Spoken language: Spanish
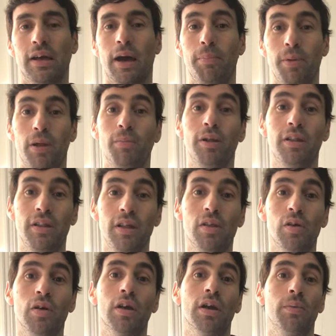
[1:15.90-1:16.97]
ha
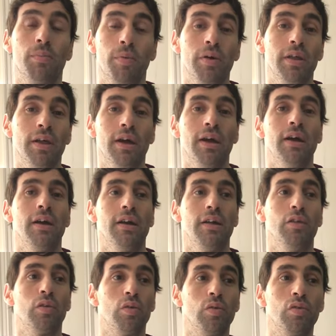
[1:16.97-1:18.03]
permitido que pueda
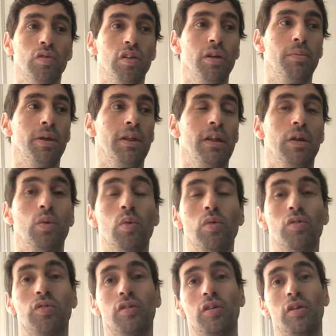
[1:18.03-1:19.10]
introducirme en el
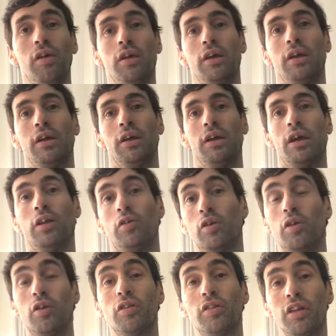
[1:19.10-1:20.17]
curso. Estoy
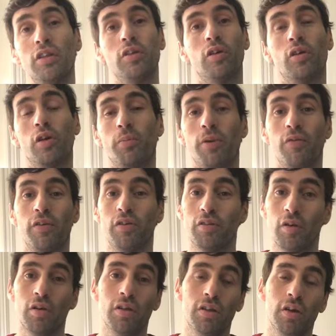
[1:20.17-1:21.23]
contento con los
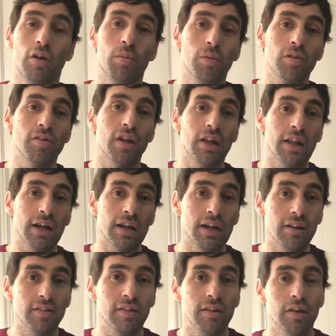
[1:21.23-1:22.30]
profesores de cómo sean las
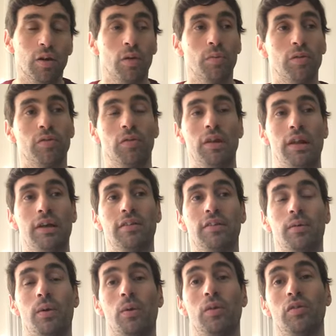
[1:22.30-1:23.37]
clases, de cómo son las
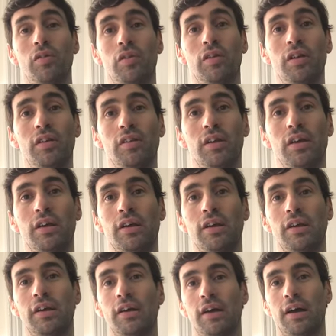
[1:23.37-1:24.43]
evaluaciones.
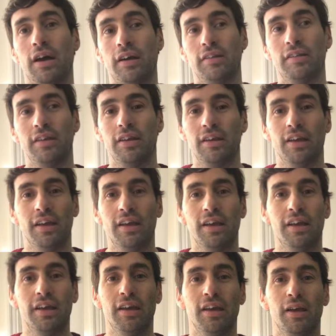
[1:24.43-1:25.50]
Así
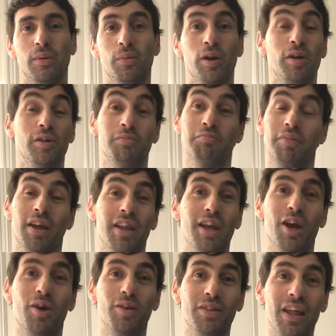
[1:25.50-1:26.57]
que bueno,
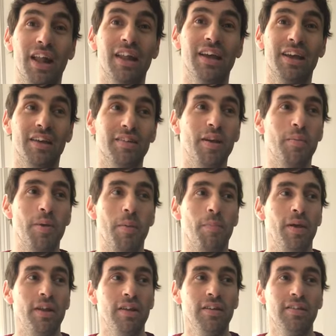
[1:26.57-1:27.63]
quería contarles que esa es mi
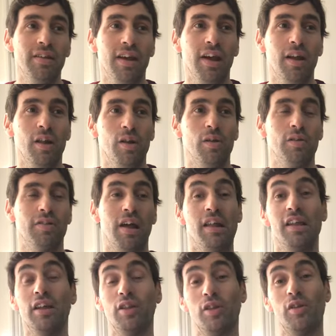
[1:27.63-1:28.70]
experiencia, los
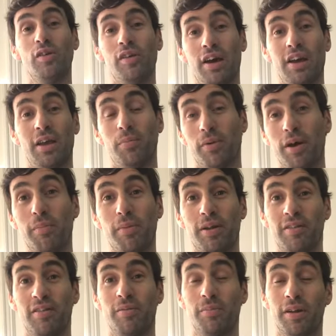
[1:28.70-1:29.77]
aliento a que puedan
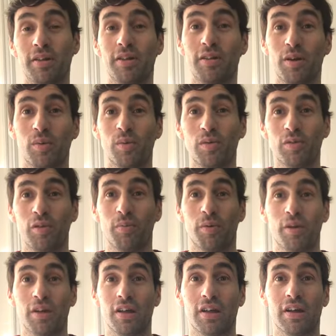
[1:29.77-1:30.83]
participar de este curso
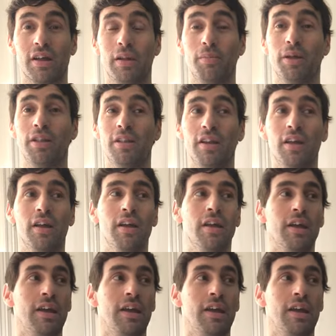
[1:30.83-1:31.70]
porque realmente